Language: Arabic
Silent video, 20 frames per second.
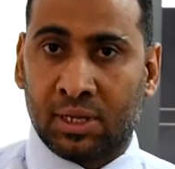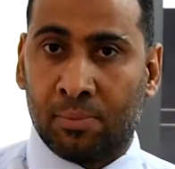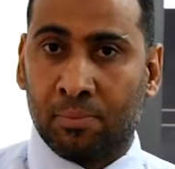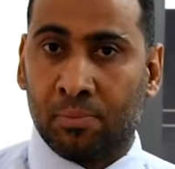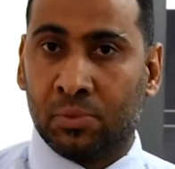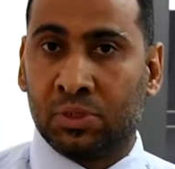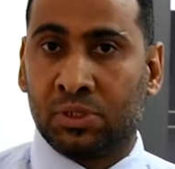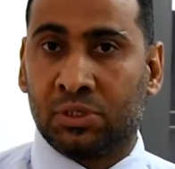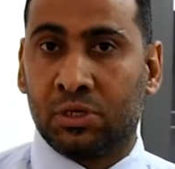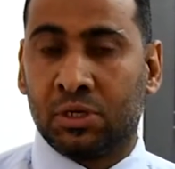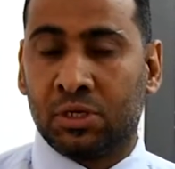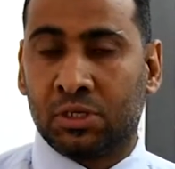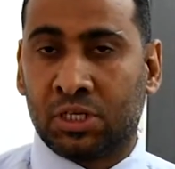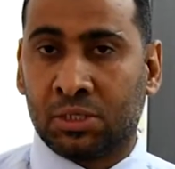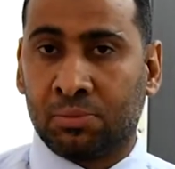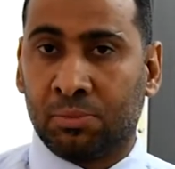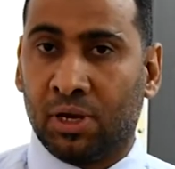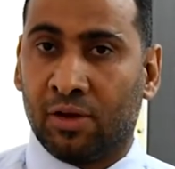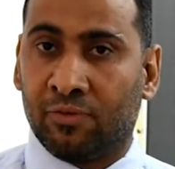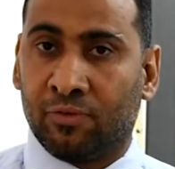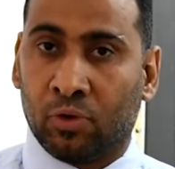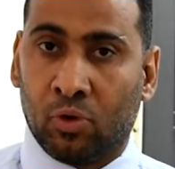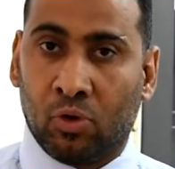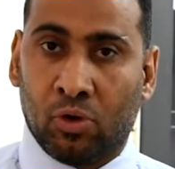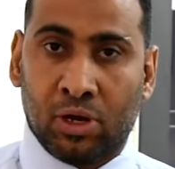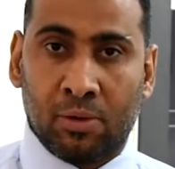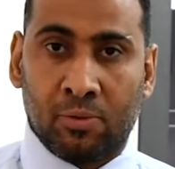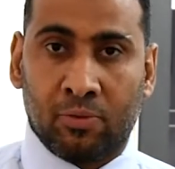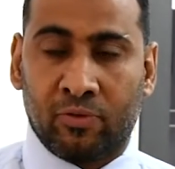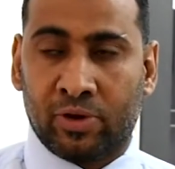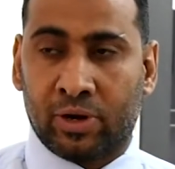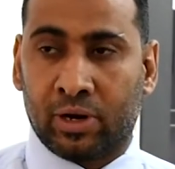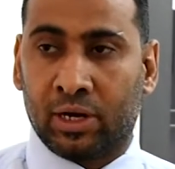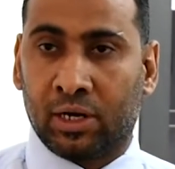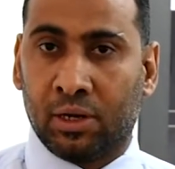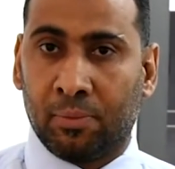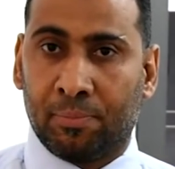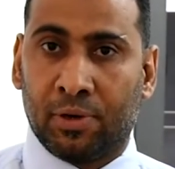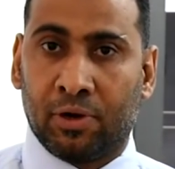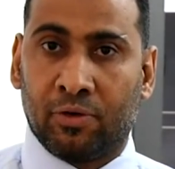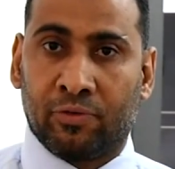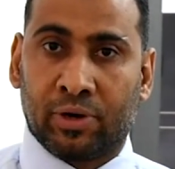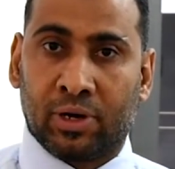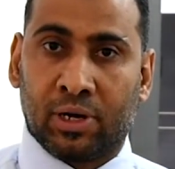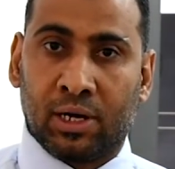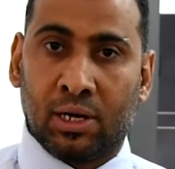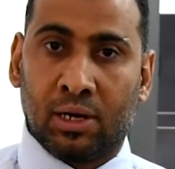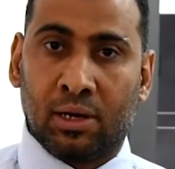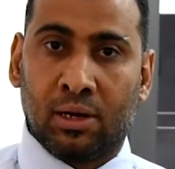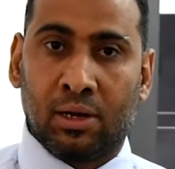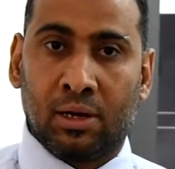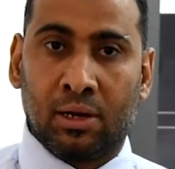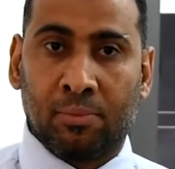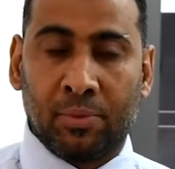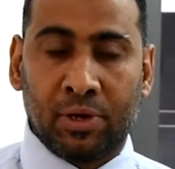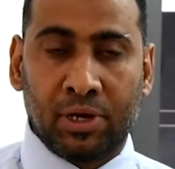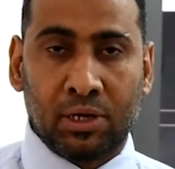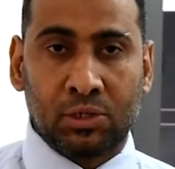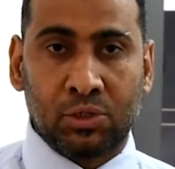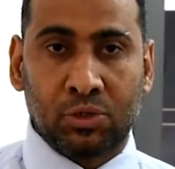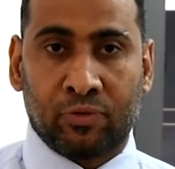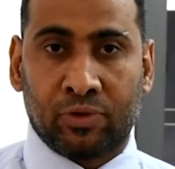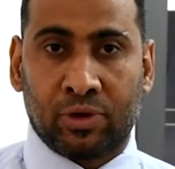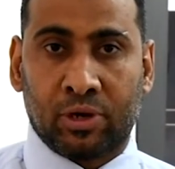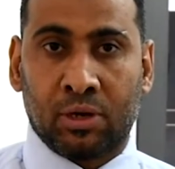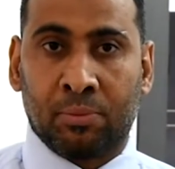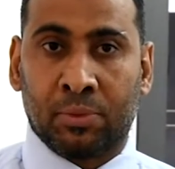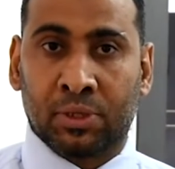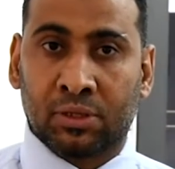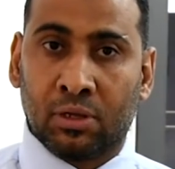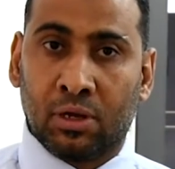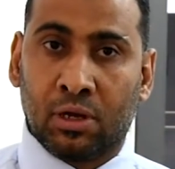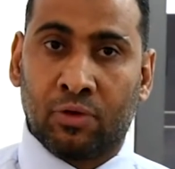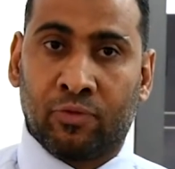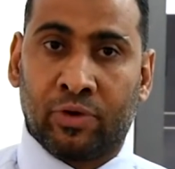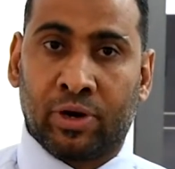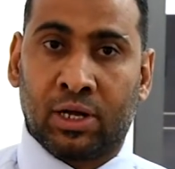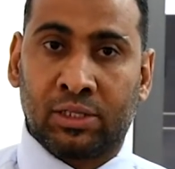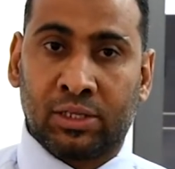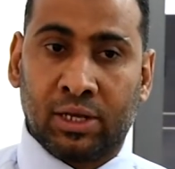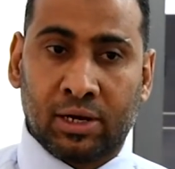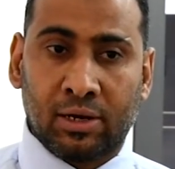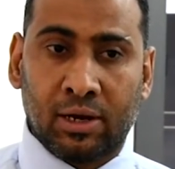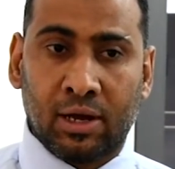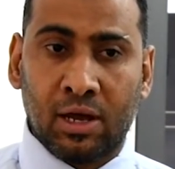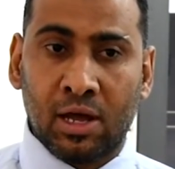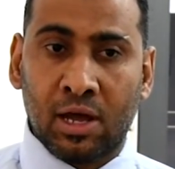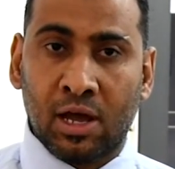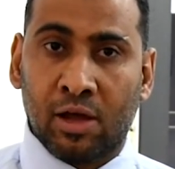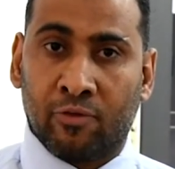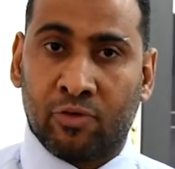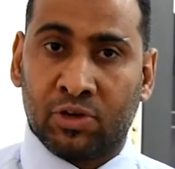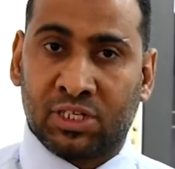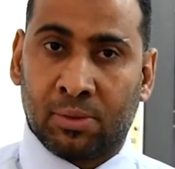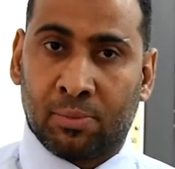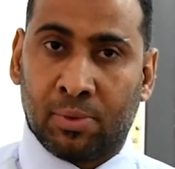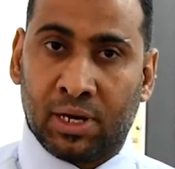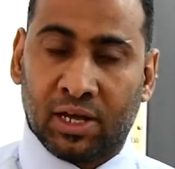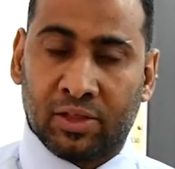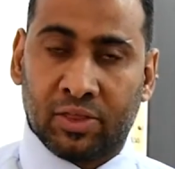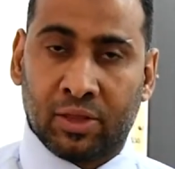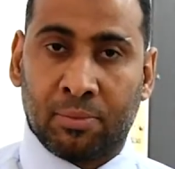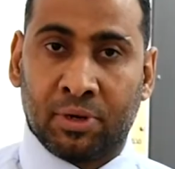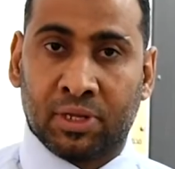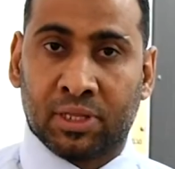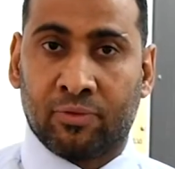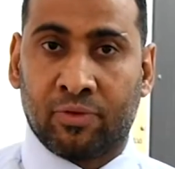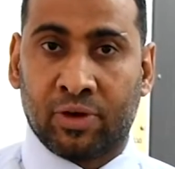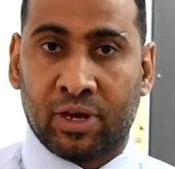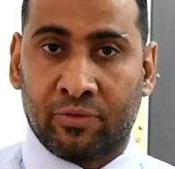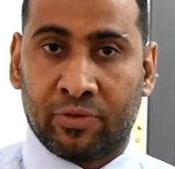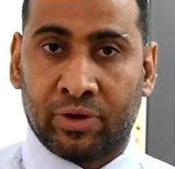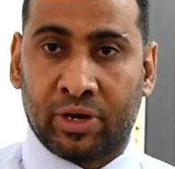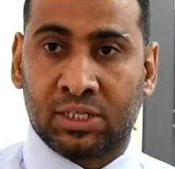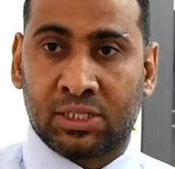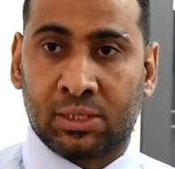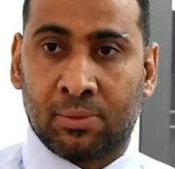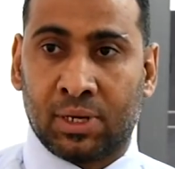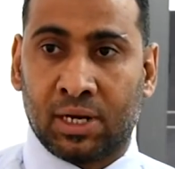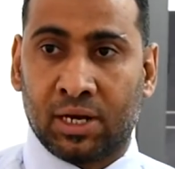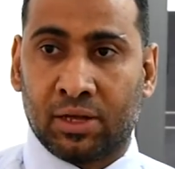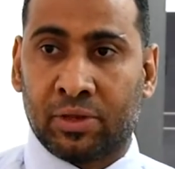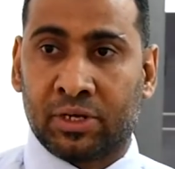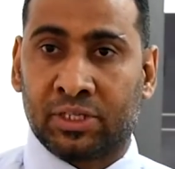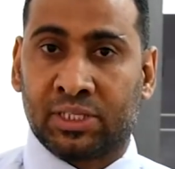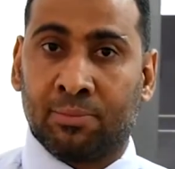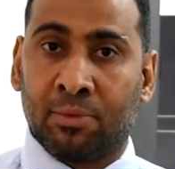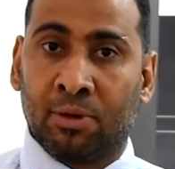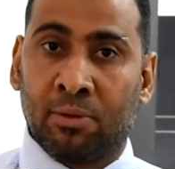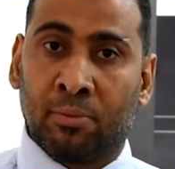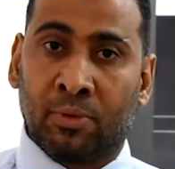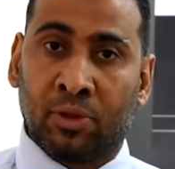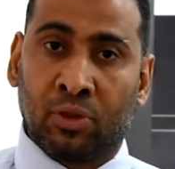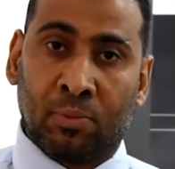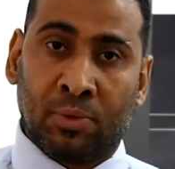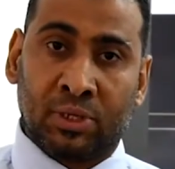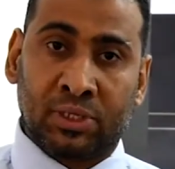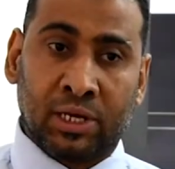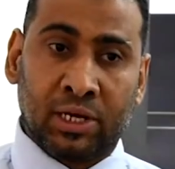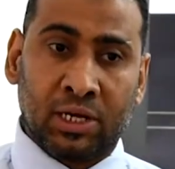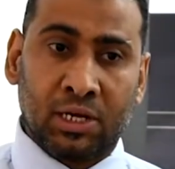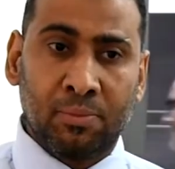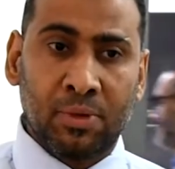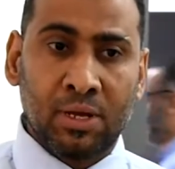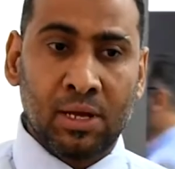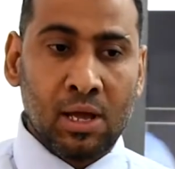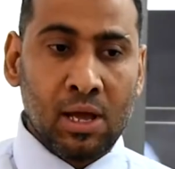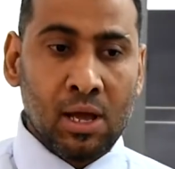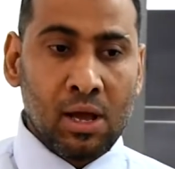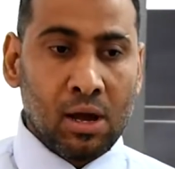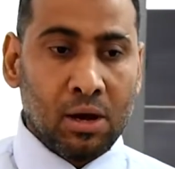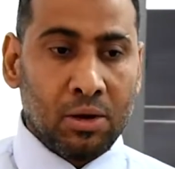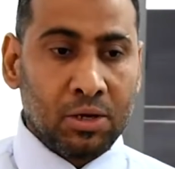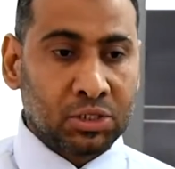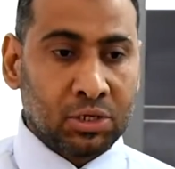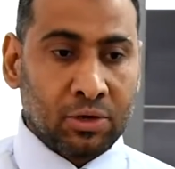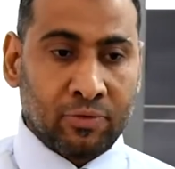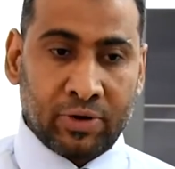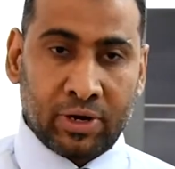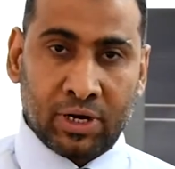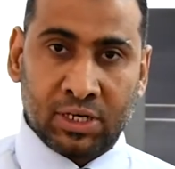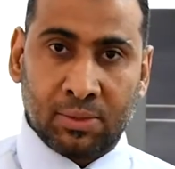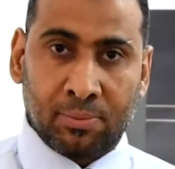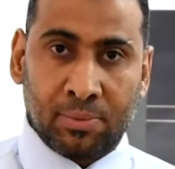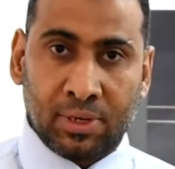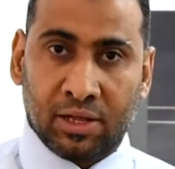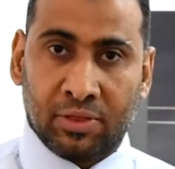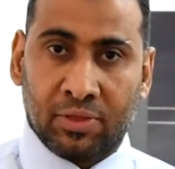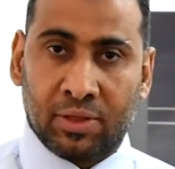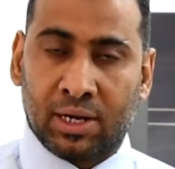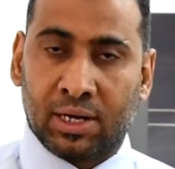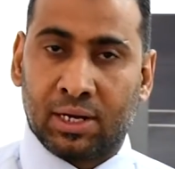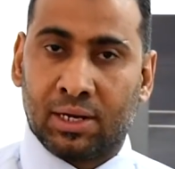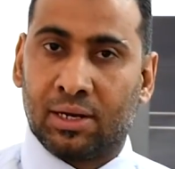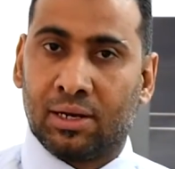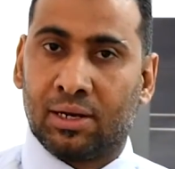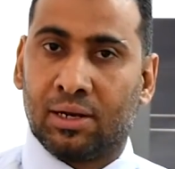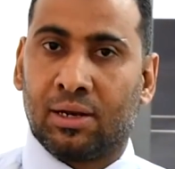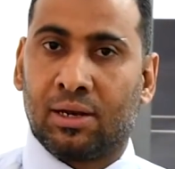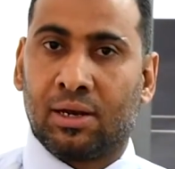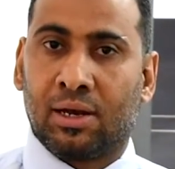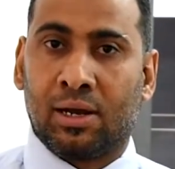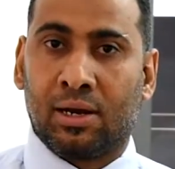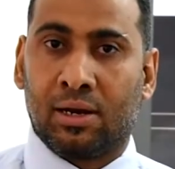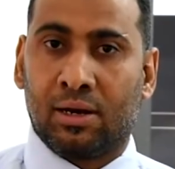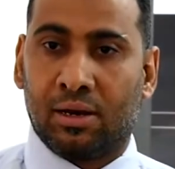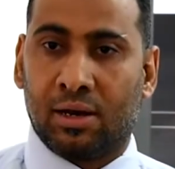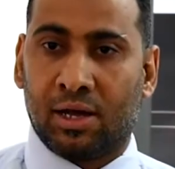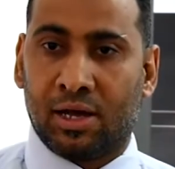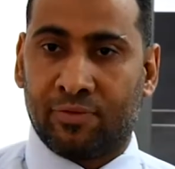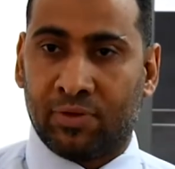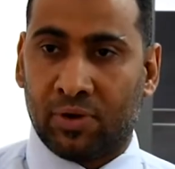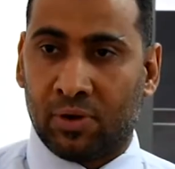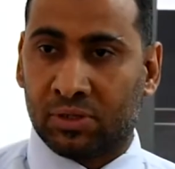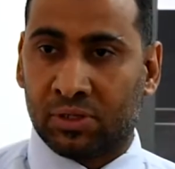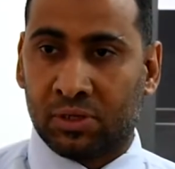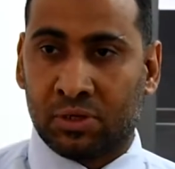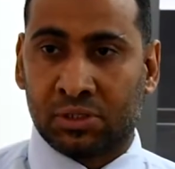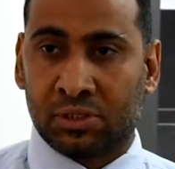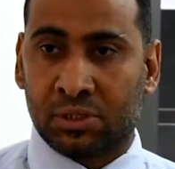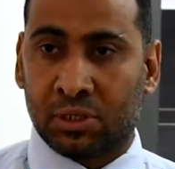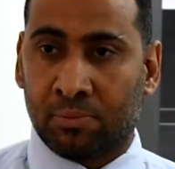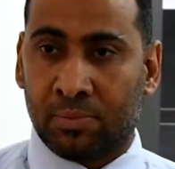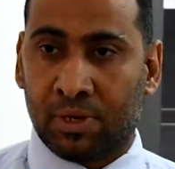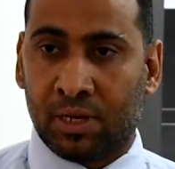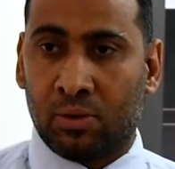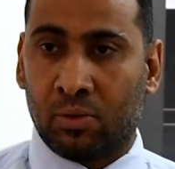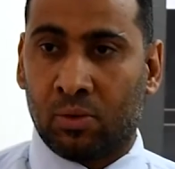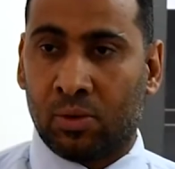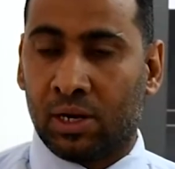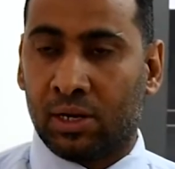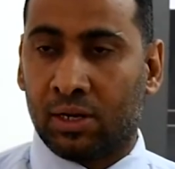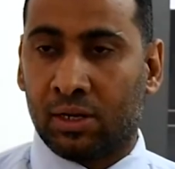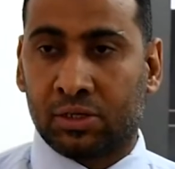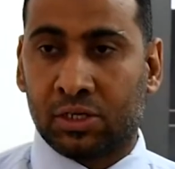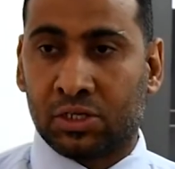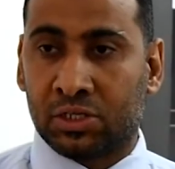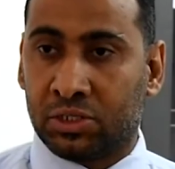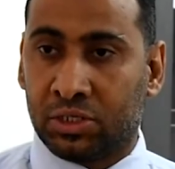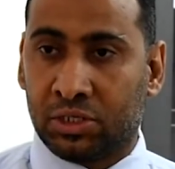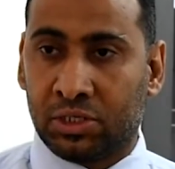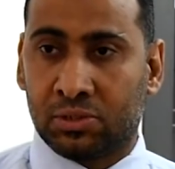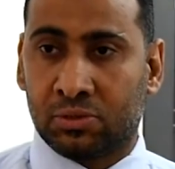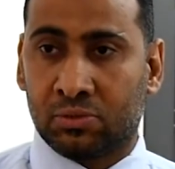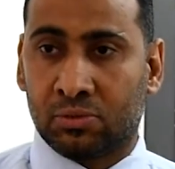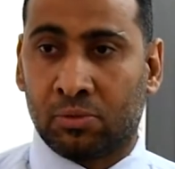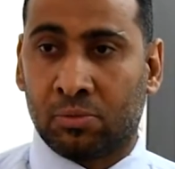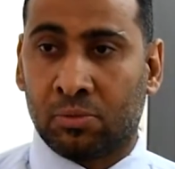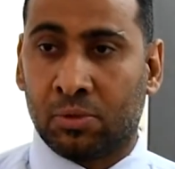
تم تجميع الفروع يعني فرع القبه وفرع المرج وفرع البطنان وفرع درنا في الجبل الاخضر بالاضافه الى فرع الجبل الاخضر لتعميم منظومه عريم نشكر فرع الجبل الاخضر على الحفاوه الاستقبال وعلى التجهيز